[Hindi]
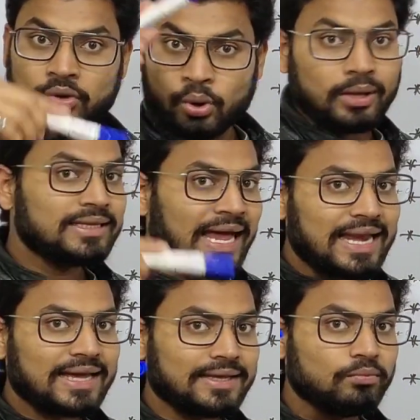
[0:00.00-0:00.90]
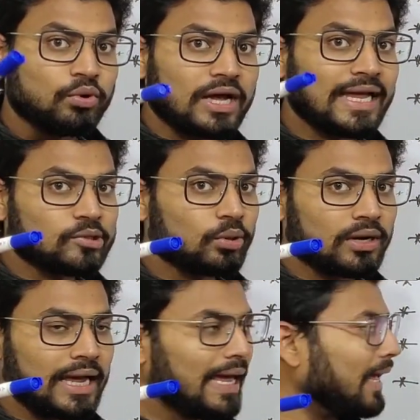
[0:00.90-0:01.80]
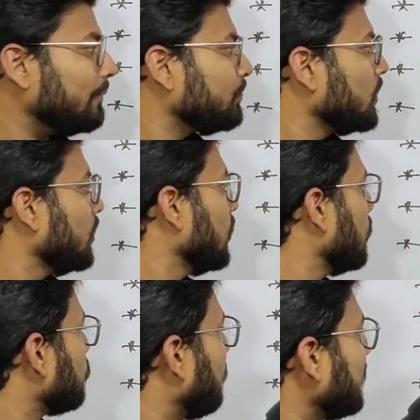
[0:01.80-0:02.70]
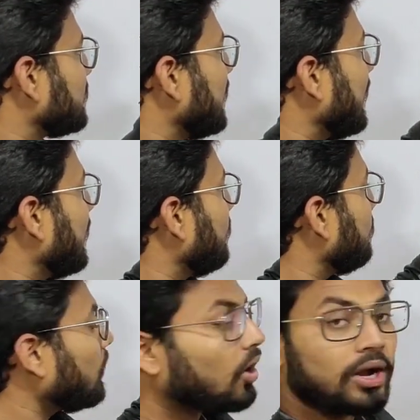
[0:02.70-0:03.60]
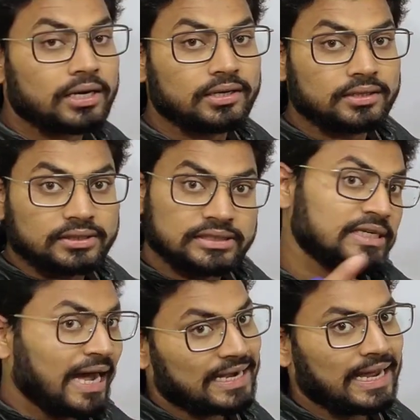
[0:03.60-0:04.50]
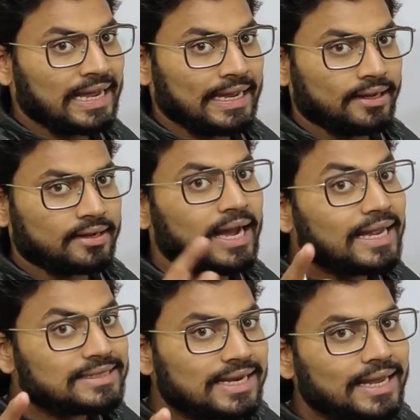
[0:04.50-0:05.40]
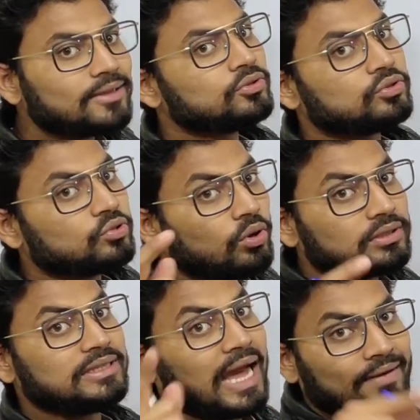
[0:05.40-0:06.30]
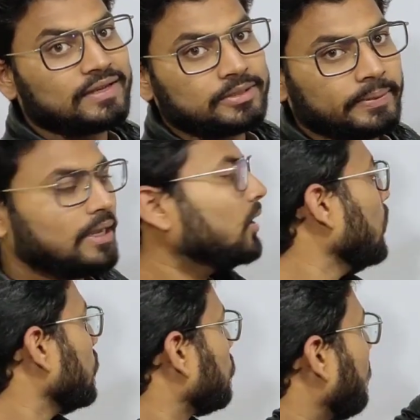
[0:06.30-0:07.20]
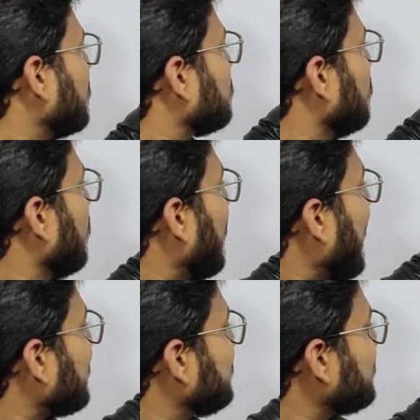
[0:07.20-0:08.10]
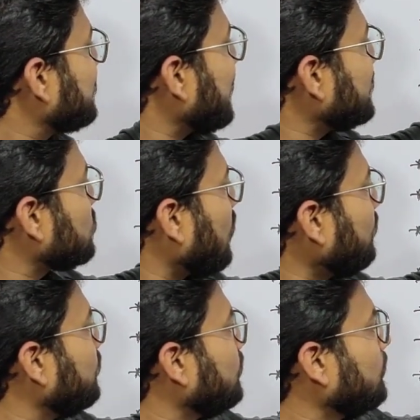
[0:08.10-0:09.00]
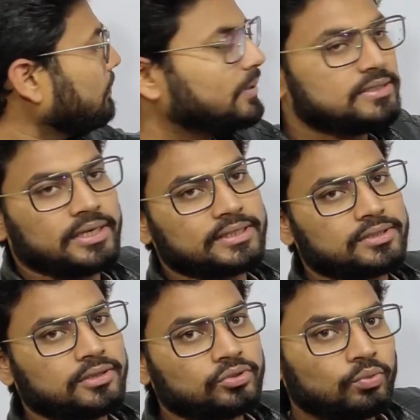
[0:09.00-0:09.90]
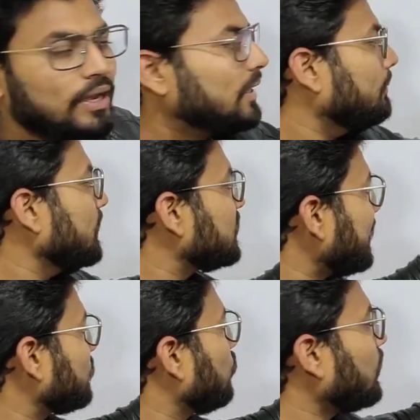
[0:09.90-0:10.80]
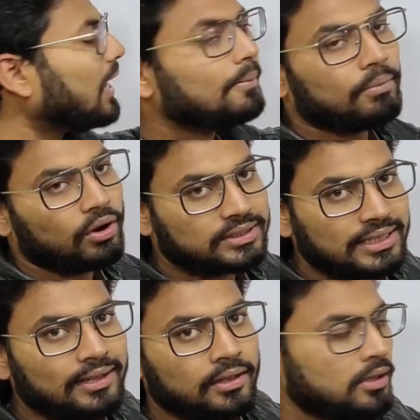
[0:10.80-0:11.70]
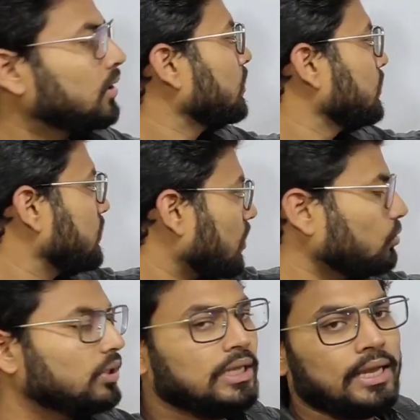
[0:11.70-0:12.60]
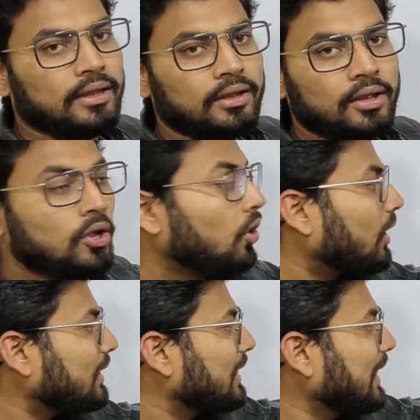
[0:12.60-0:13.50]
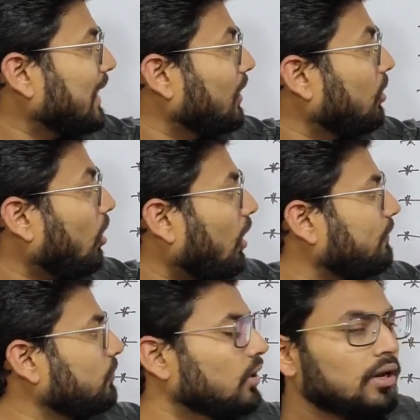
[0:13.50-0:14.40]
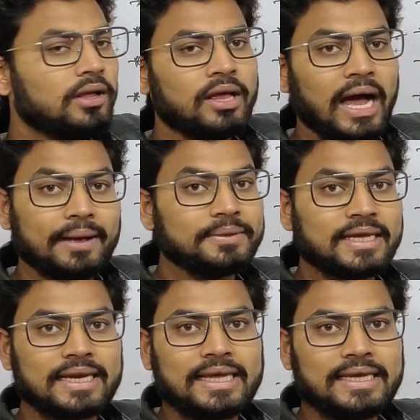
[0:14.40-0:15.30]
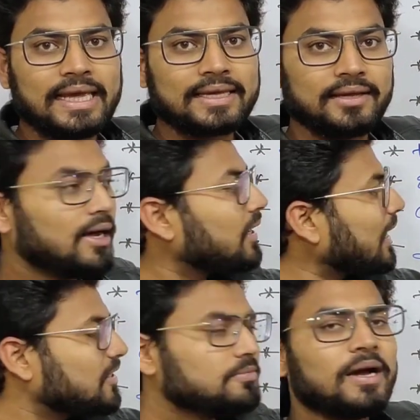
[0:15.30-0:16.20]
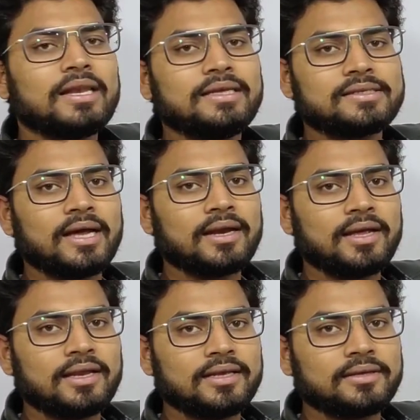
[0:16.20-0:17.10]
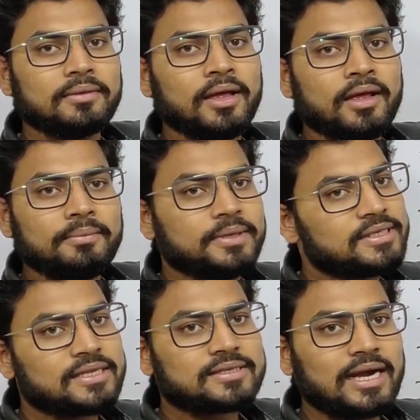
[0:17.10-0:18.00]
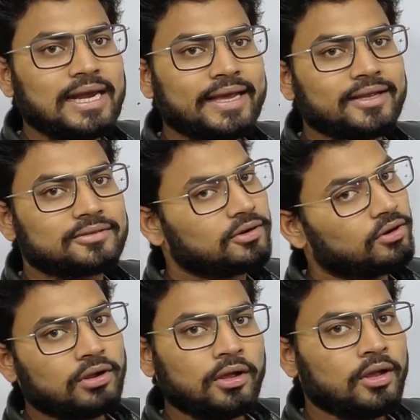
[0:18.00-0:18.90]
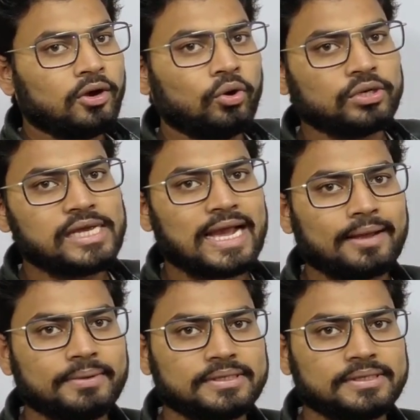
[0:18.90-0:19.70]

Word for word: गोल था ना कि मुर्गा तोड़ना है तो बस और जाना है कहाँ जाना है तो दावत में तो बस एग्जिस्टेंस ऑफ बिजनेस तो वही बिजनेस होना बहुत ही ज़रूरी है और देखिए लॉफुल अब ये नहीं है कि गन का स्मगलिंग करने के लिए बिजनेस कर लेंगे तो हो जाएगा